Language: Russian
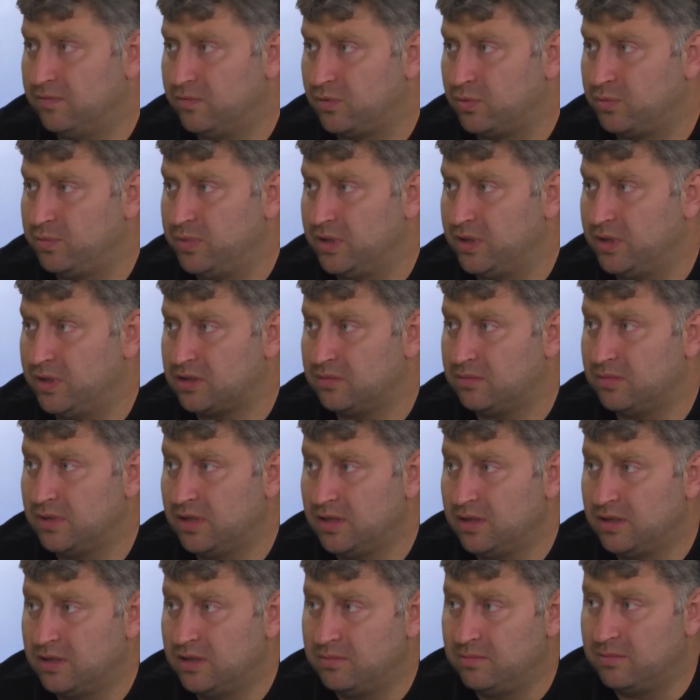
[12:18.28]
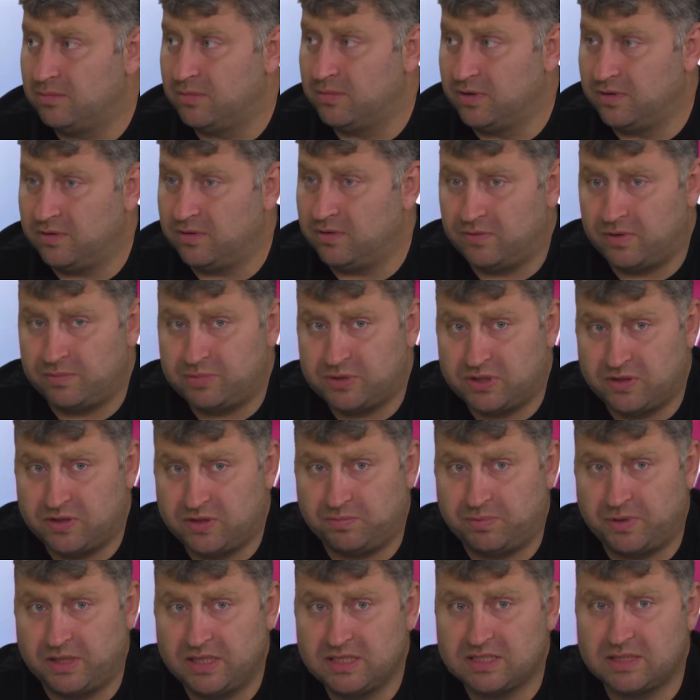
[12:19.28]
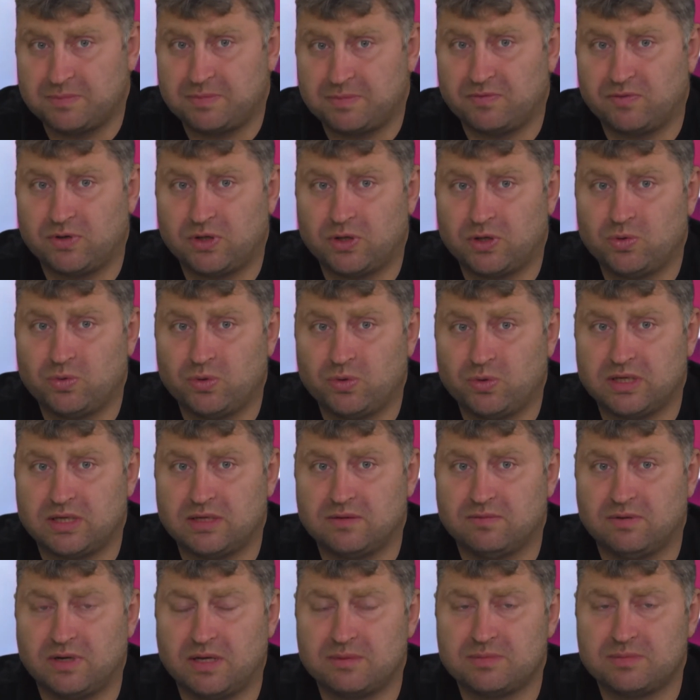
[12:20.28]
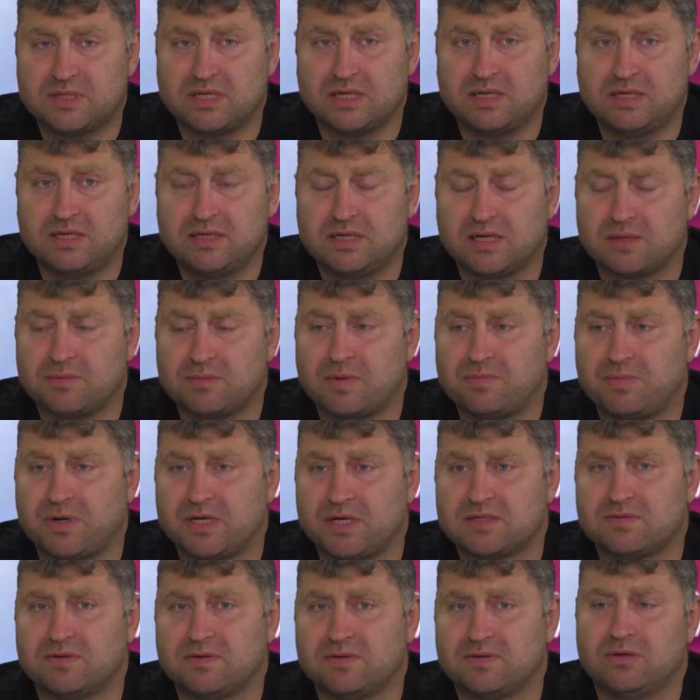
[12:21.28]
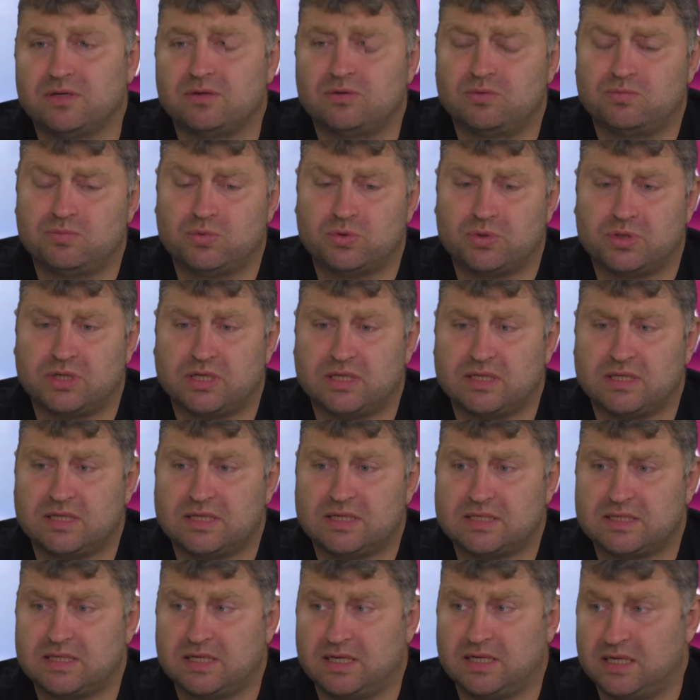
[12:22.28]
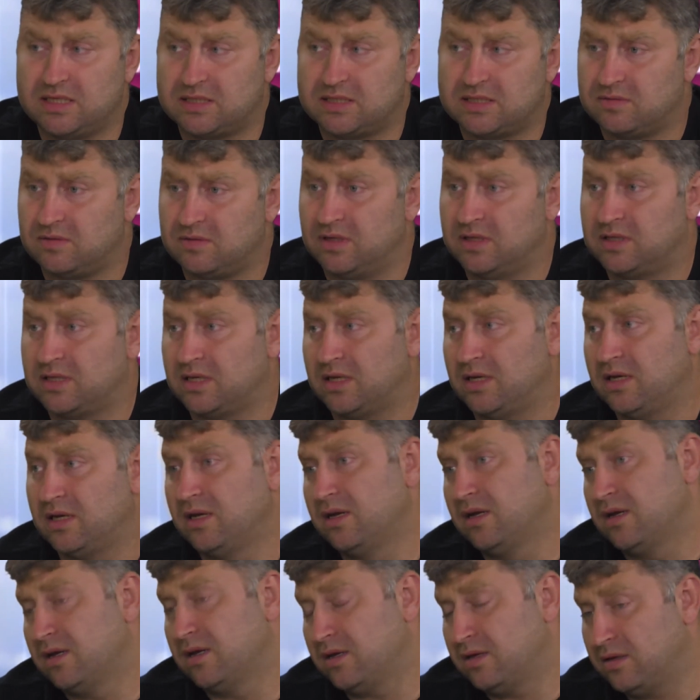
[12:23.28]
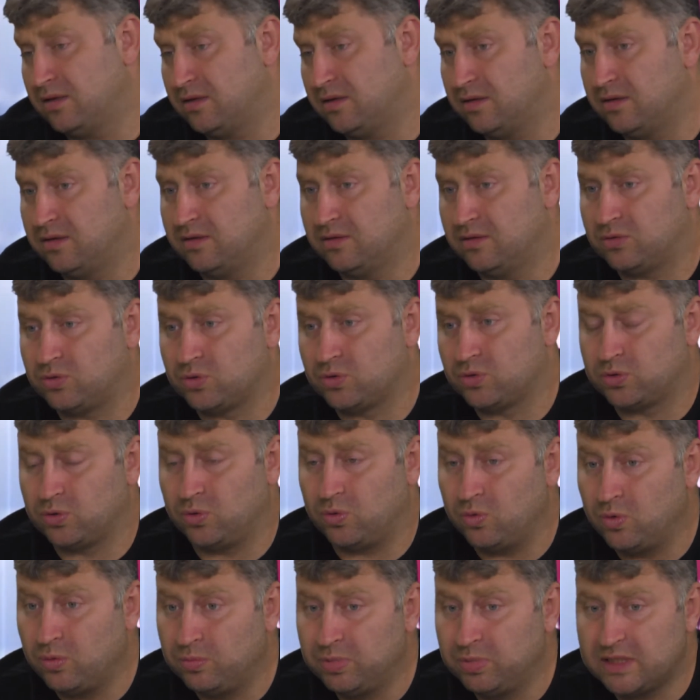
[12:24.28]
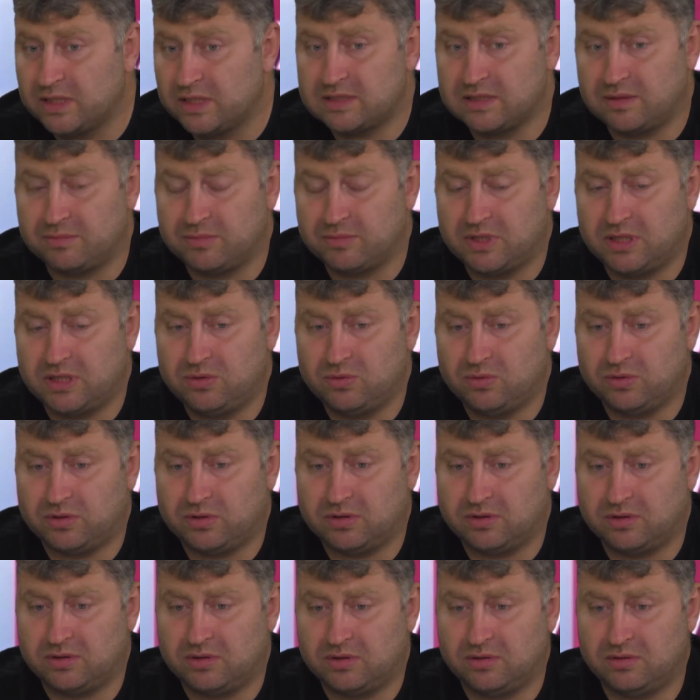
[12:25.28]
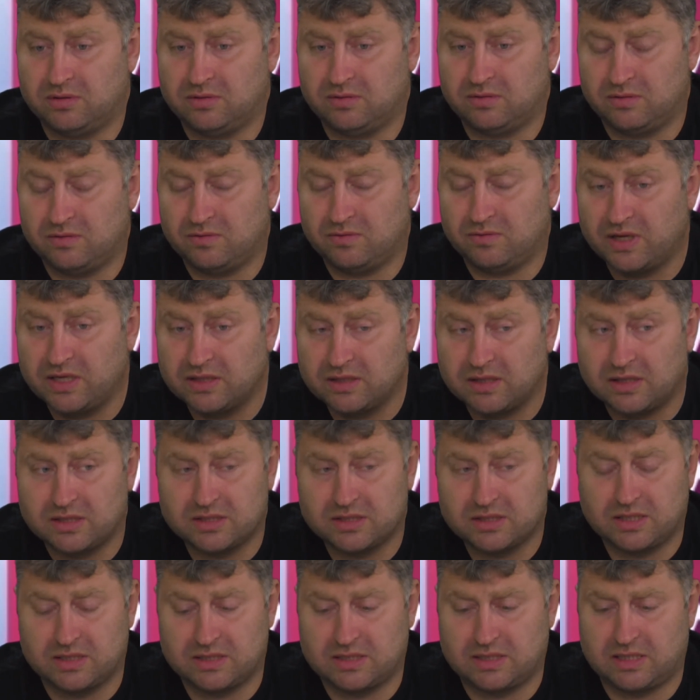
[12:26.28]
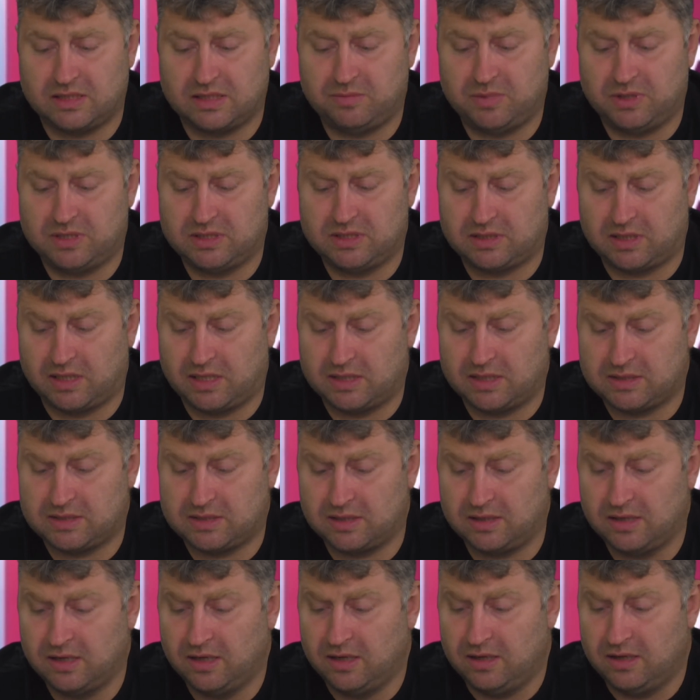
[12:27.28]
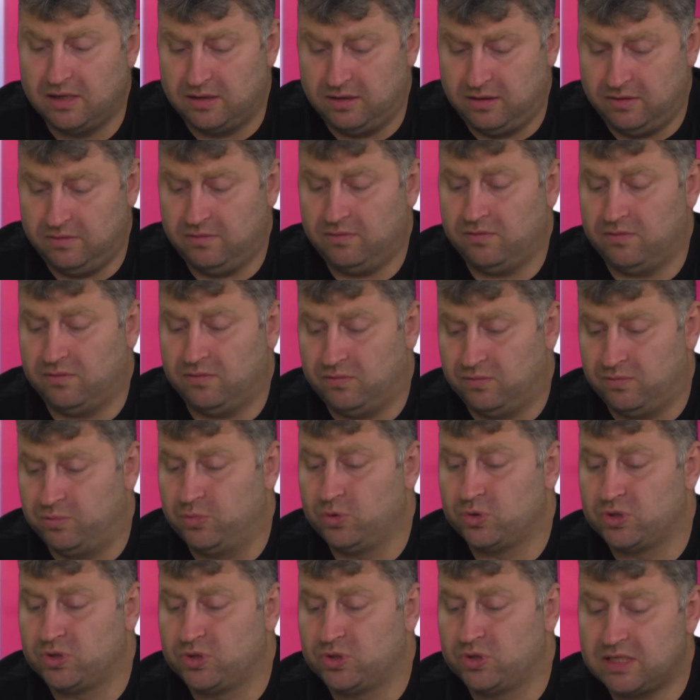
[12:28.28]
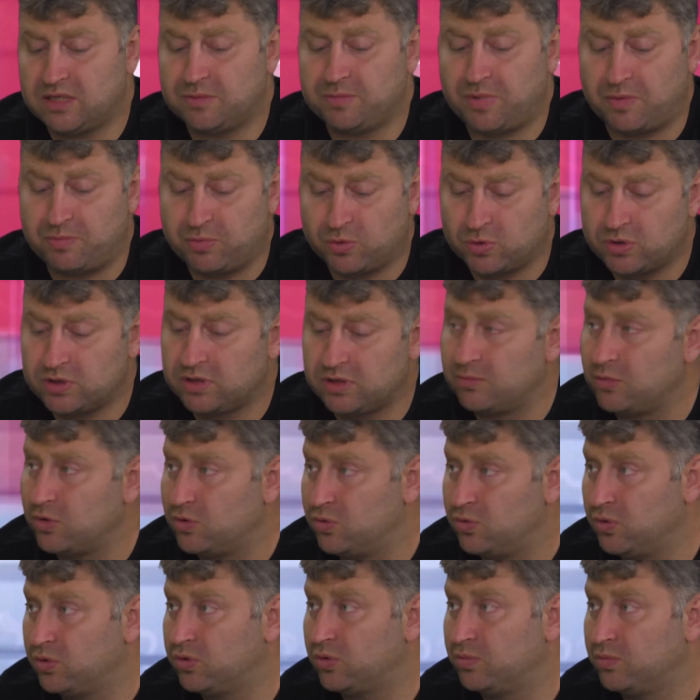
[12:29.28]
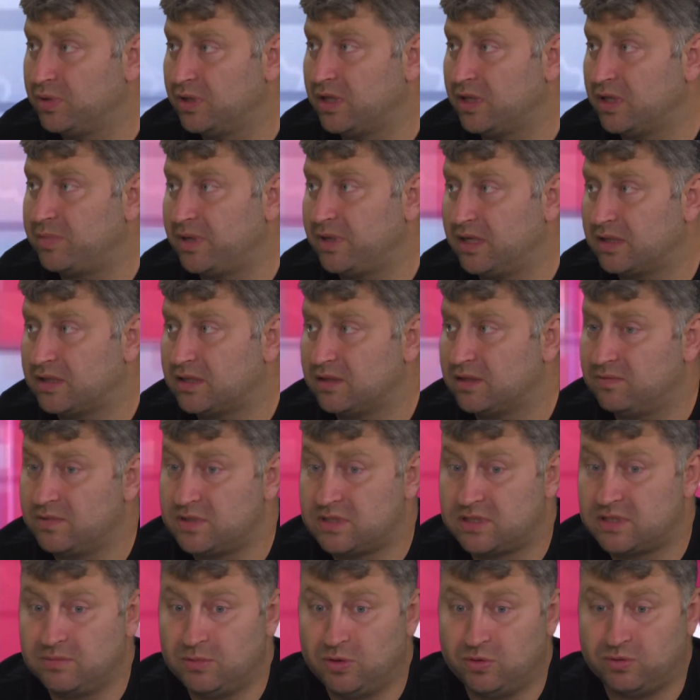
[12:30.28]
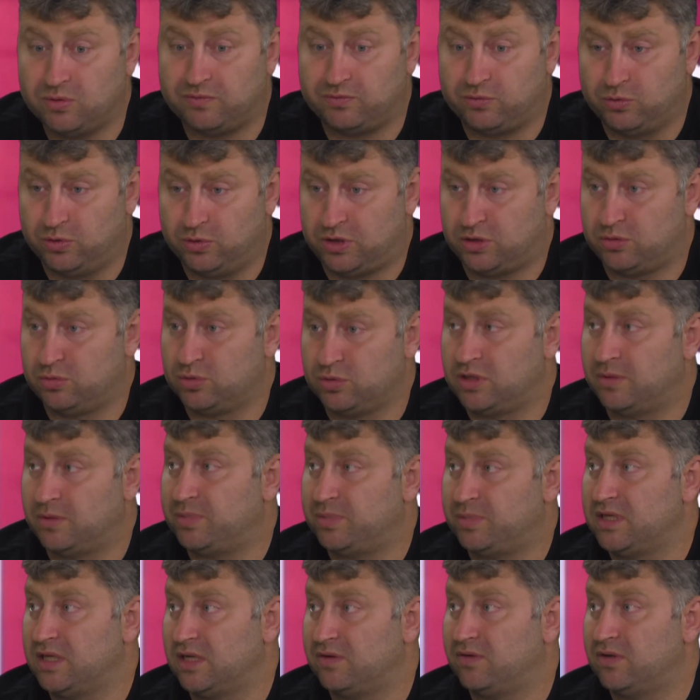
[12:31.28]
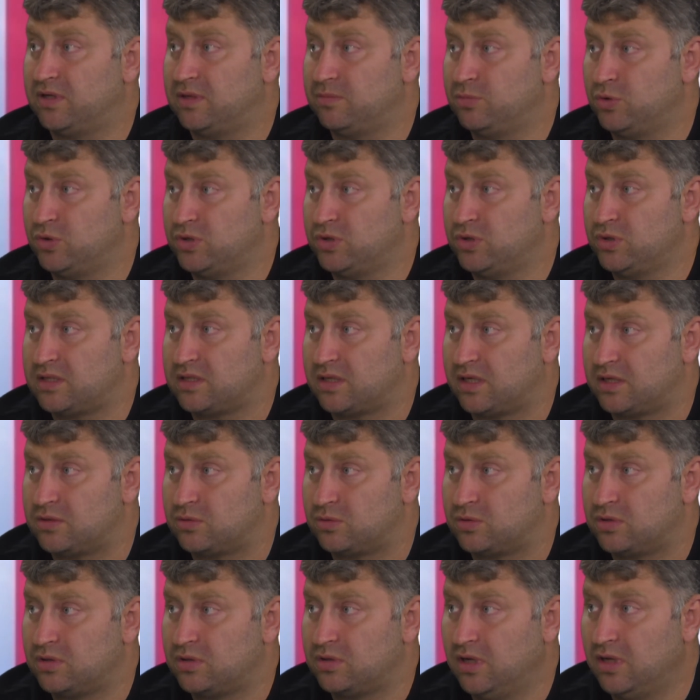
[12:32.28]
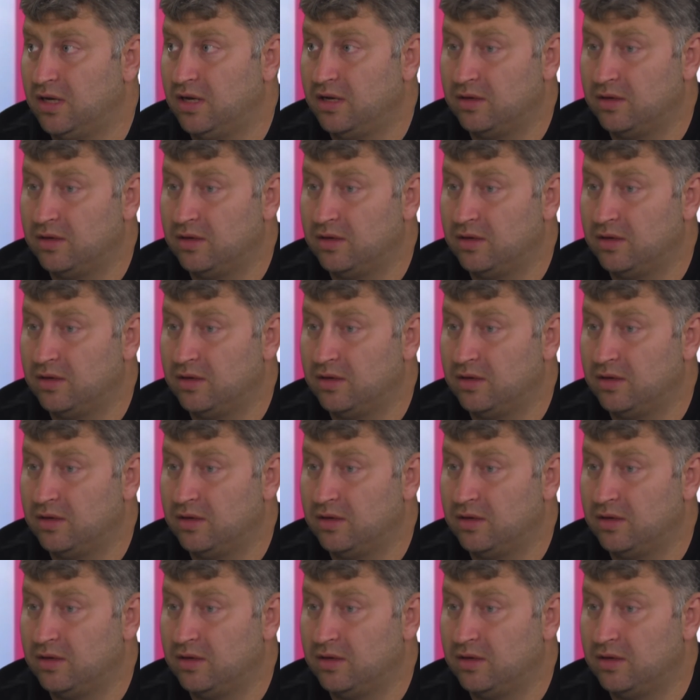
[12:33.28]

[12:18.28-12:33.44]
в рубежном. Мы вообще, в принципе, в регионе являемся лидерами по освоению бюджетных средств. Это э, то, что область нам дает, э, военно-гражданская администрация. И в бюджете по прошлому году было порядка 20 миллионов. Но это же нужно планировать и бюджет сразу же.